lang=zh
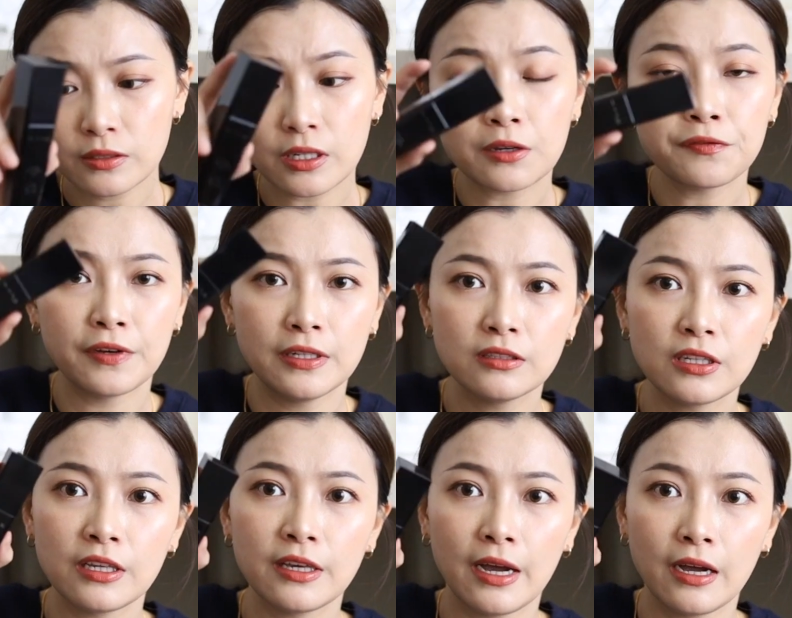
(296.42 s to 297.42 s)
这个粉
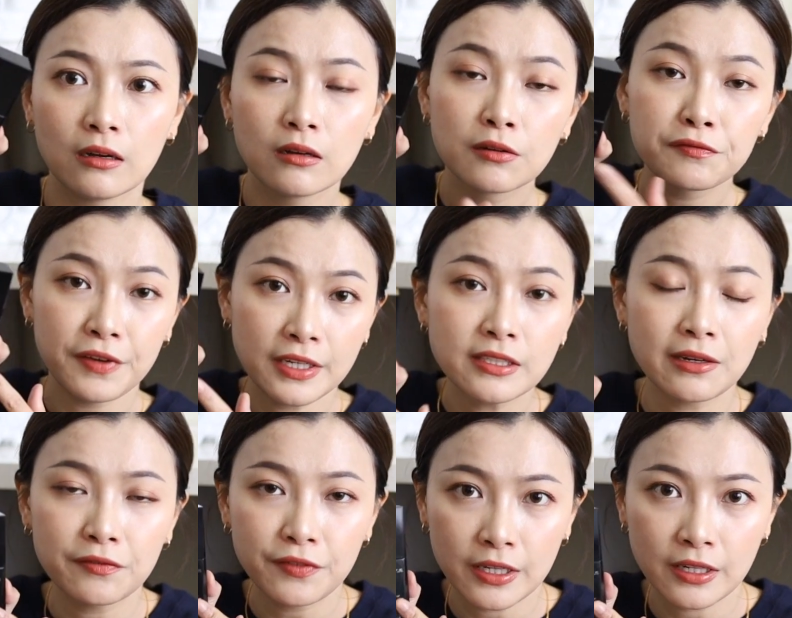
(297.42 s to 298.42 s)
底呀。非
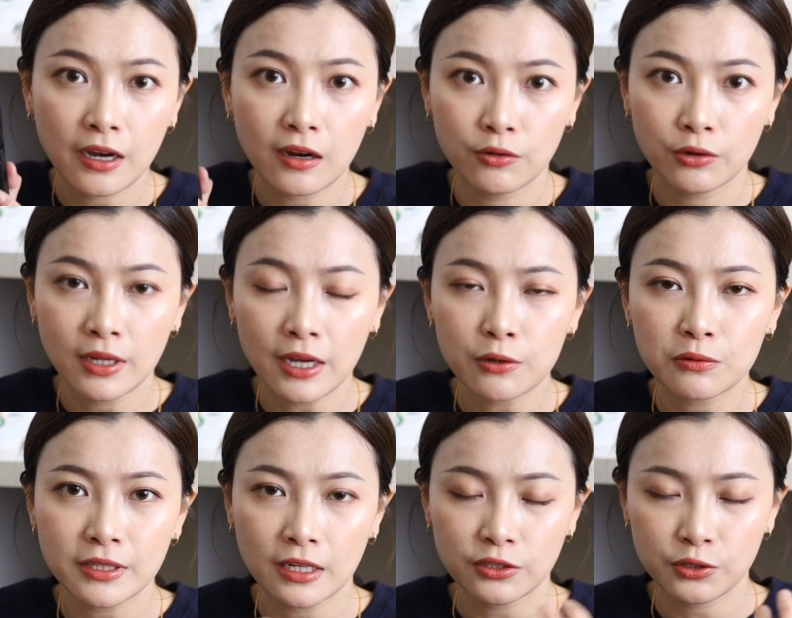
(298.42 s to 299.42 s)
常非常的好用，它
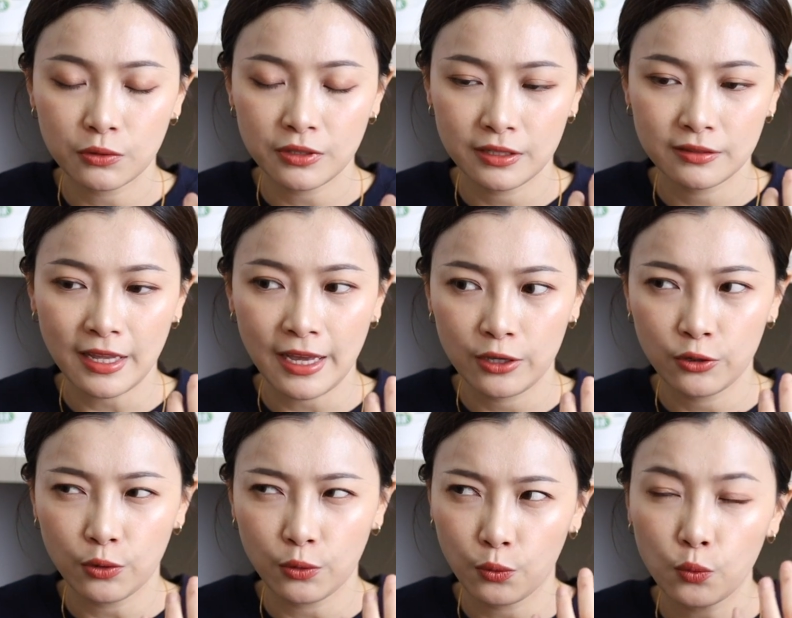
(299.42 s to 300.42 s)
用起来是有点奶
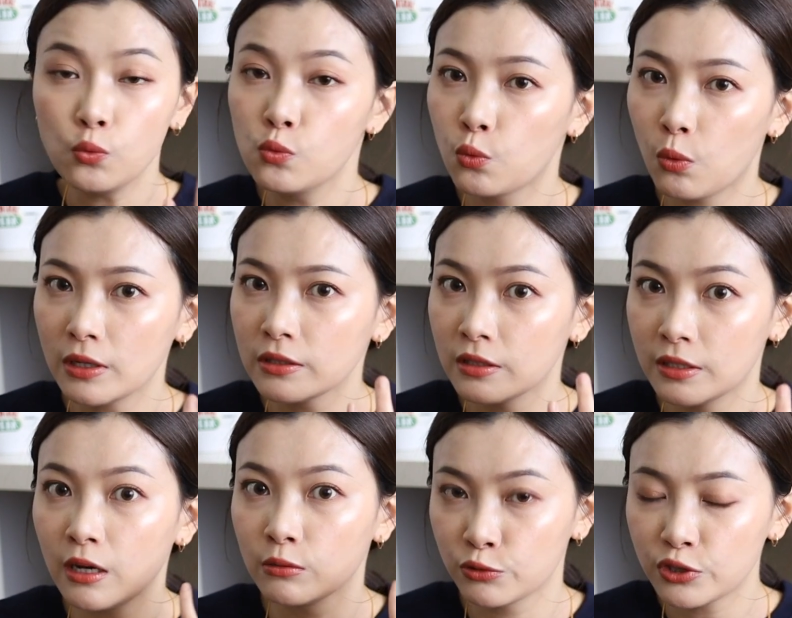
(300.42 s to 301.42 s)
油雾光的
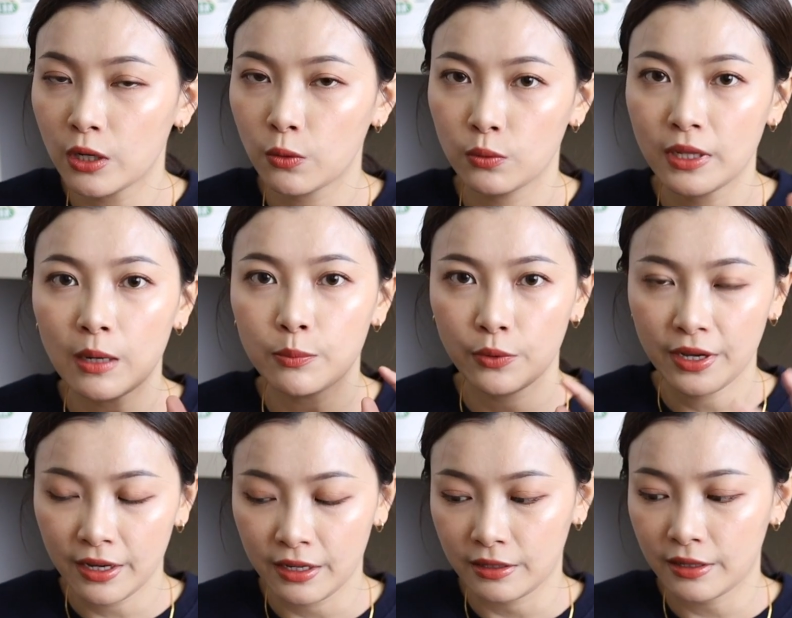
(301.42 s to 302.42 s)
那种效果，它不会
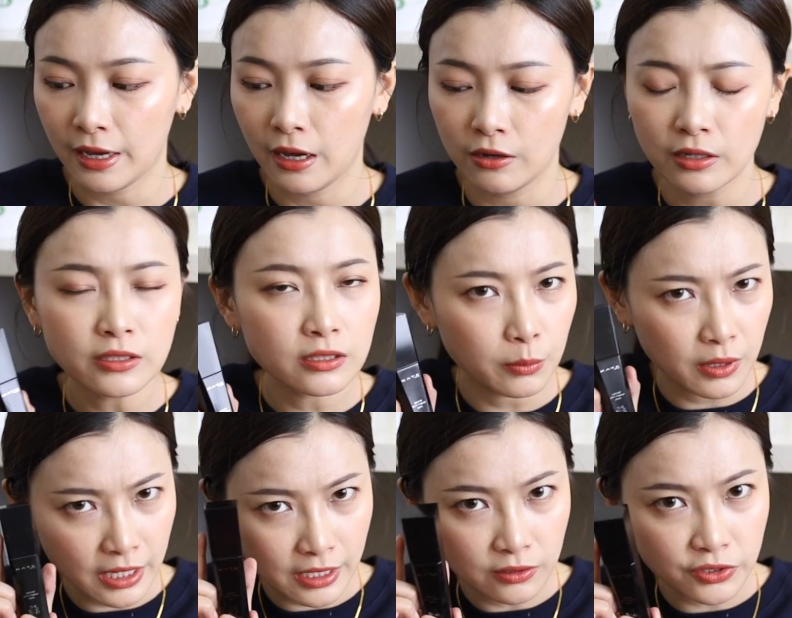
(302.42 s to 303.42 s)
很干，好像是什
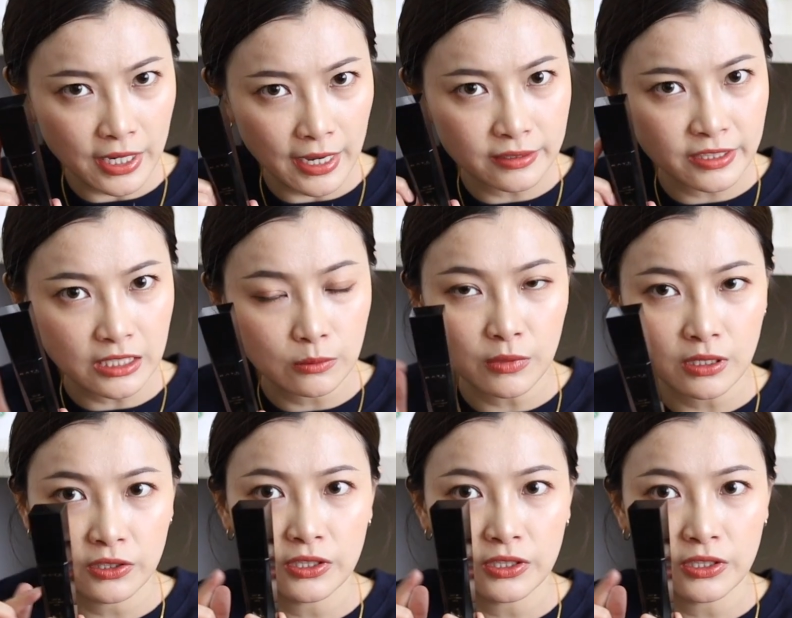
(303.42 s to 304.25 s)
么零霞机密